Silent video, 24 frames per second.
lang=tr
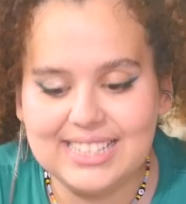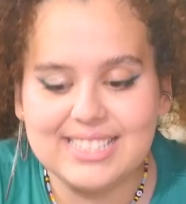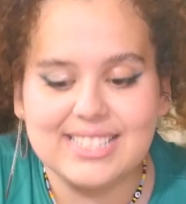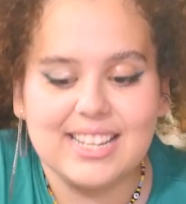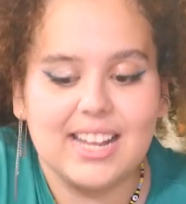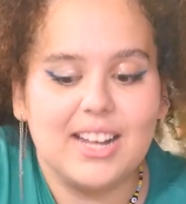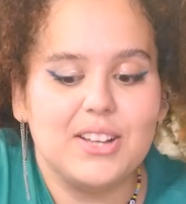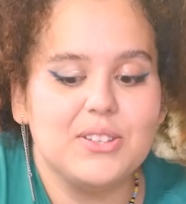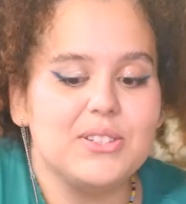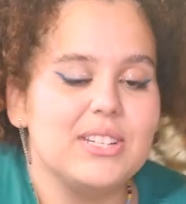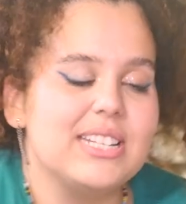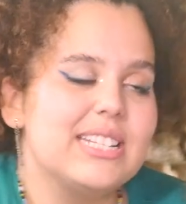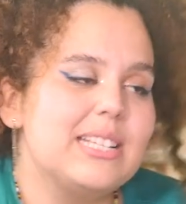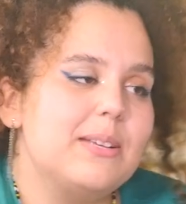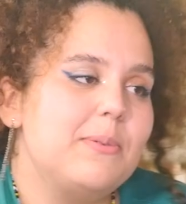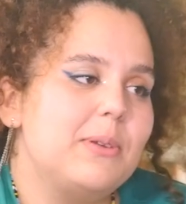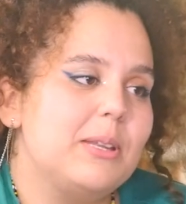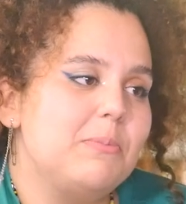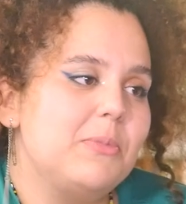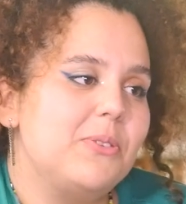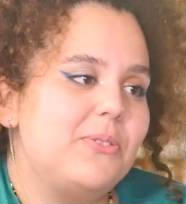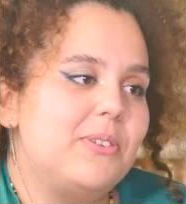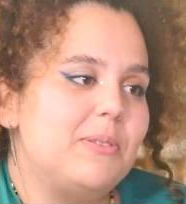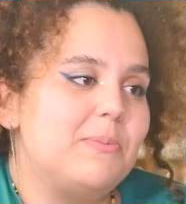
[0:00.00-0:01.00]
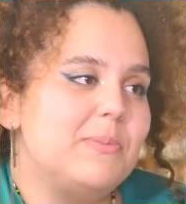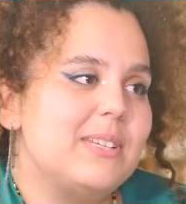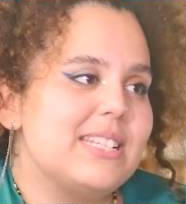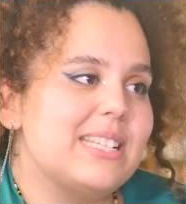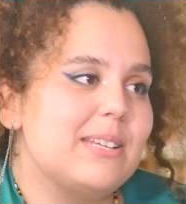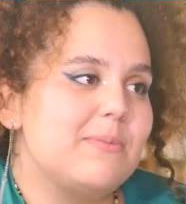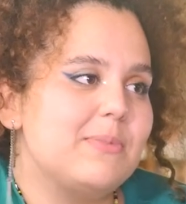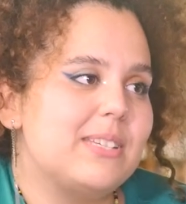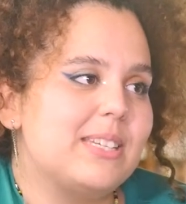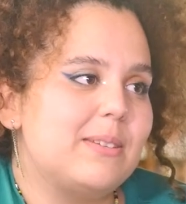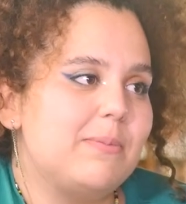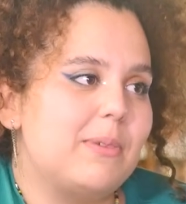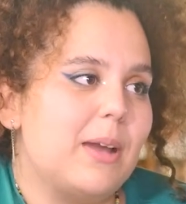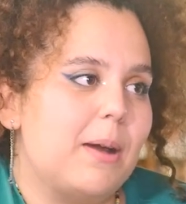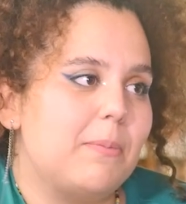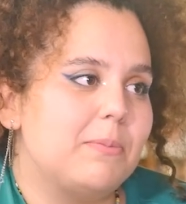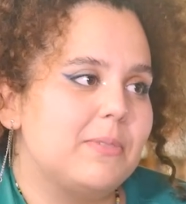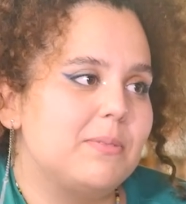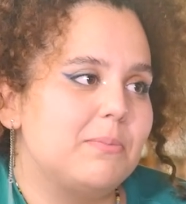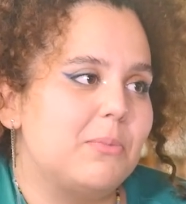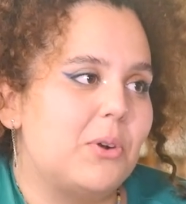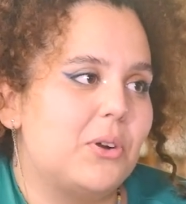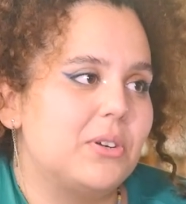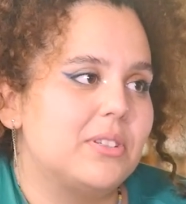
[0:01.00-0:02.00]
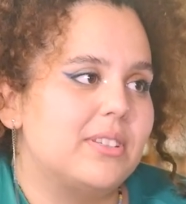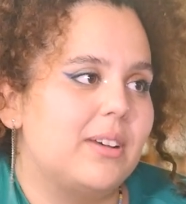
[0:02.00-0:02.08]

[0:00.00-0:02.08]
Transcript: Hiç daha önce izlemediğim bir filmi izlemiş gibi yaptın mı